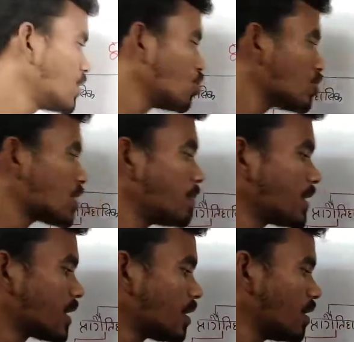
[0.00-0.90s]
सिंधु
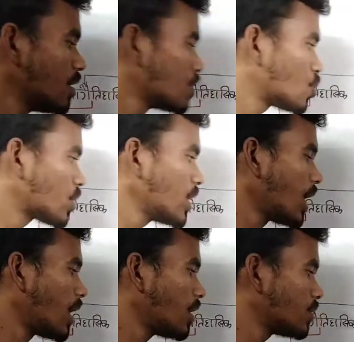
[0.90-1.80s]
सभ्यता जो कि
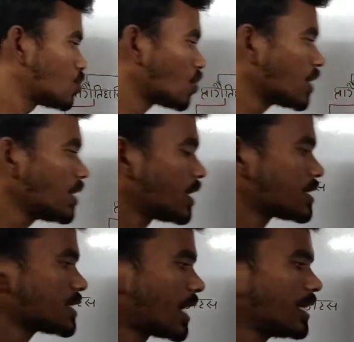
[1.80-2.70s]
जो कि
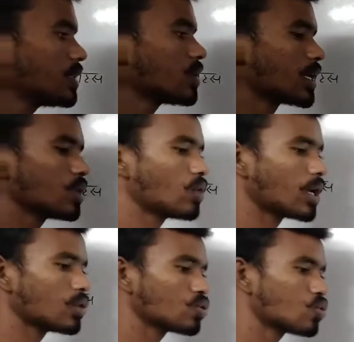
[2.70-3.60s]
सानी के
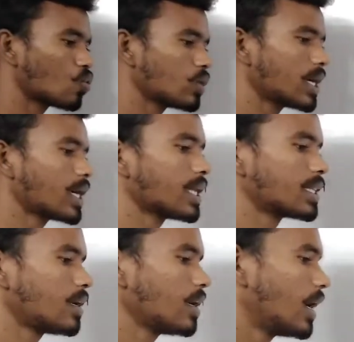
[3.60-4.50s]
द्वारा दोस्तों खोजा गया
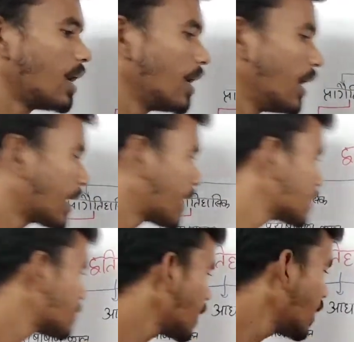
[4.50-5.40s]
था
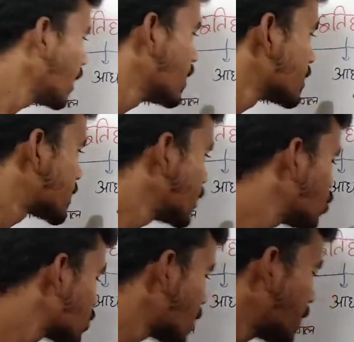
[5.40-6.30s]
इक्कीस में
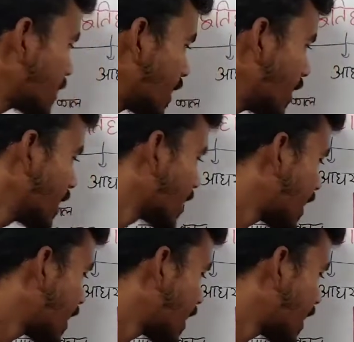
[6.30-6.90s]
सिंधु सभ्यता